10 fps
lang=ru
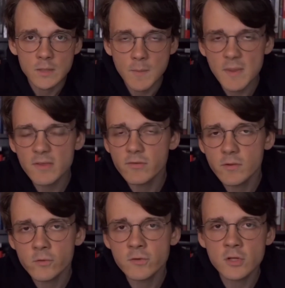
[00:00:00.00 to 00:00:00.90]
На момент
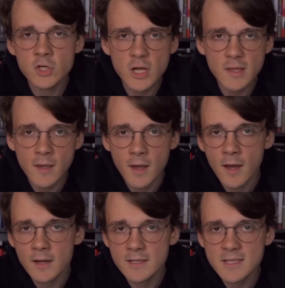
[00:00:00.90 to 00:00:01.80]
своего задержания
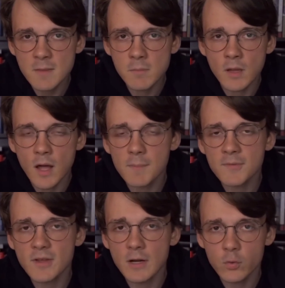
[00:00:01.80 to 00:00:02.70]
Алексей был
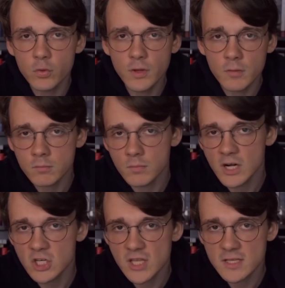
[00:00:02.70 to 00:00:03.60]
абсолютно
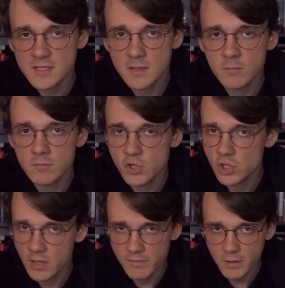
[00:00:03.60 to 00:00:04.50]
гражданским
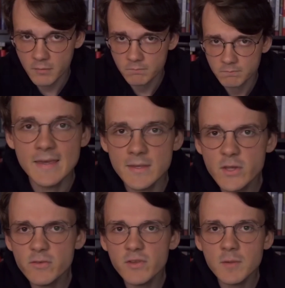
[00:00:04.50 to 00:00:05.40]
человеком.
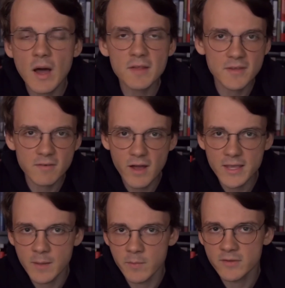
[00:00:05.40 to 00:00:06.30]
Единственным
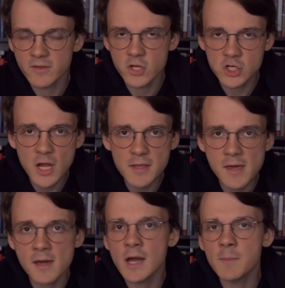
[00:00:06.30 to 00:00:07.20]
основанием для
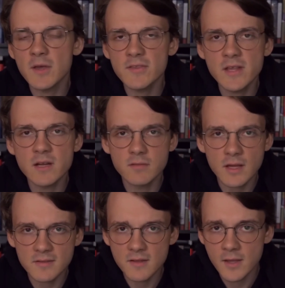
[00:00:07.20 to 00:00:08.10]
задержания, как пояснили
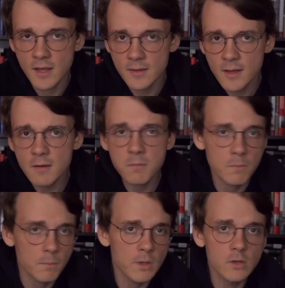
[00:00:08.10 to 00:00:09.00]
власти ДНР,
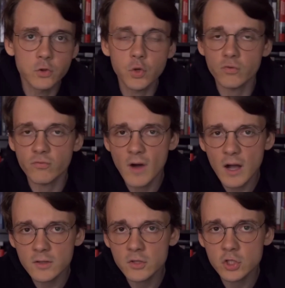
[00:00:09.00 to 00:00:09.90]
был тот
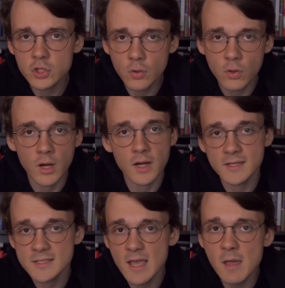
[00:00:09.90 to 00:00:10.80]
факт, что
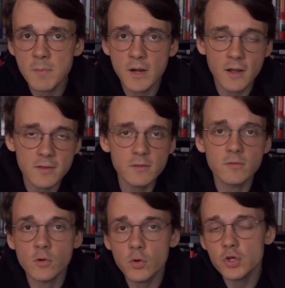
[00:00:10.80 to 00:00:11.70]
Алексей проходил
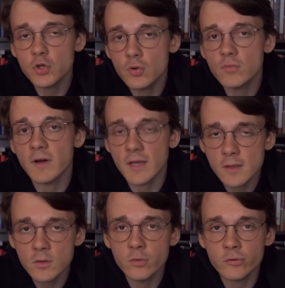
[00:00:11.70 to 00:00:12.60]
срочную
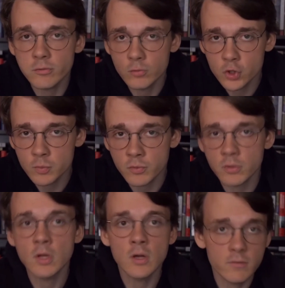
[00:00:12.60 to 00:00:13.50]
военную
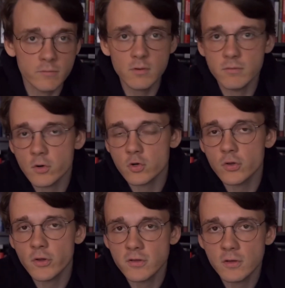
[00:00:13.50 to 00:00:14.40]
службу в
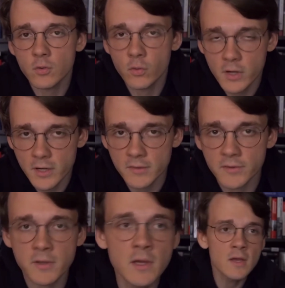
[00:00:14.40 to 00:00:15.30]
вооруженных силах
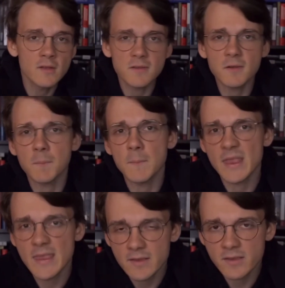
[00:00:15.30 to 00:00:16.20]
Украины с
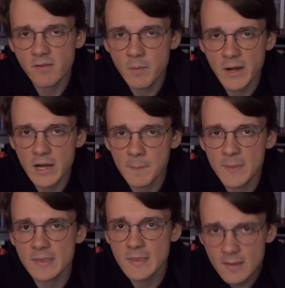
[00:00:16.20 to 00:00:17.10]
15 апреля
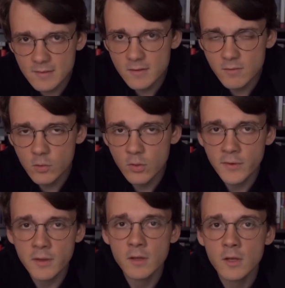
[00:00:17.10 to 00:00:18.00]
2015
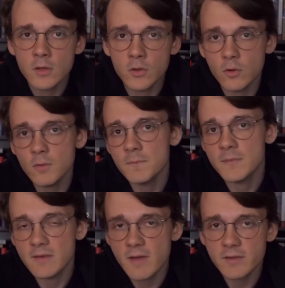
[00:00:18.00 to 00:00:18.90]
года до
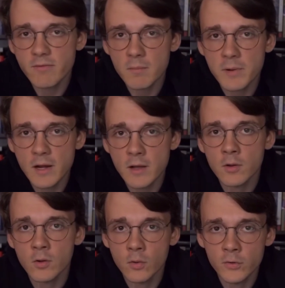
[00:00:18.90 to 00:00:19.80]
9
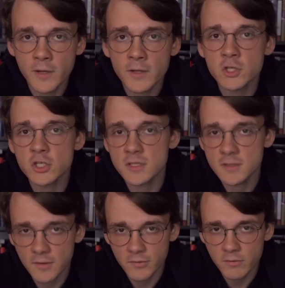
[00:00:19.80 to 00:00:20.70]
апреля года
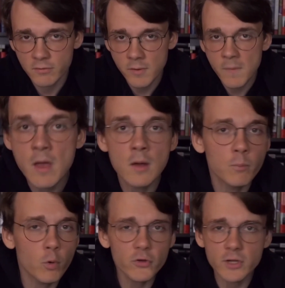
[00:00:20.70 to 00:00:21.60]
2016.
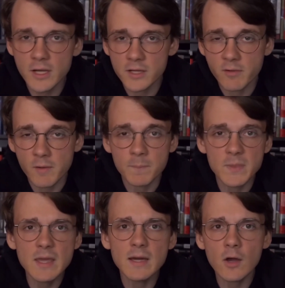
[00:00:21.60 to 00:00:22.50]
После этого
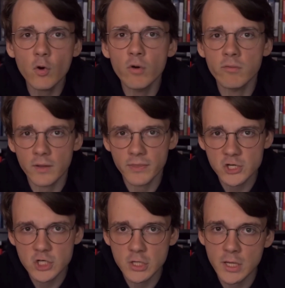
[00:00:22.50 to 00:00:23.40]
никакого
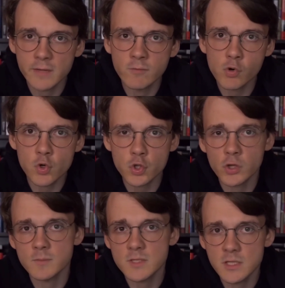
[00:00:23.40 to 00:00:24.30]
отношения к
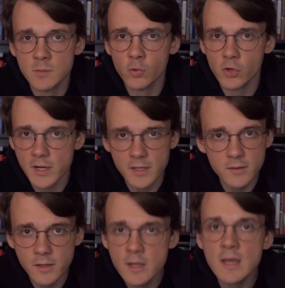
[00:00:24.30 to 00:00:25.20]
вооруженным силам
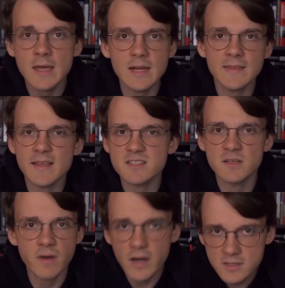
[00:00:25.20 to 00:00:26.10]
Украины или
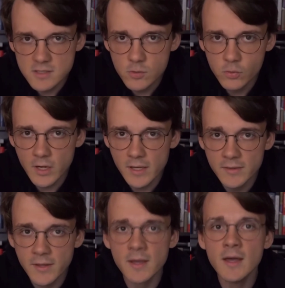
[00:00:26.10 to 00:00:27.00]
Нацгвардии
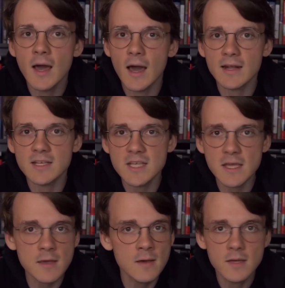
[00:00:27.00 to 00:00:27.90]
Украины
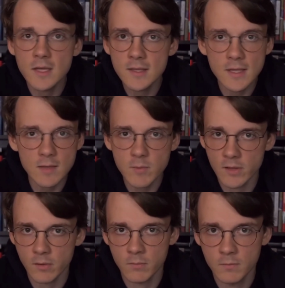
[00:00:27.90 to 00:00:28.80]
Алексей не
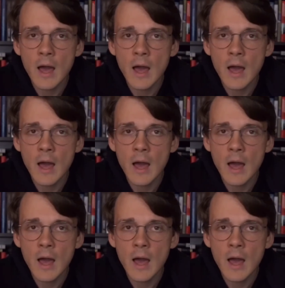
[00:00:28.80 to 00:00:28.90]
имел.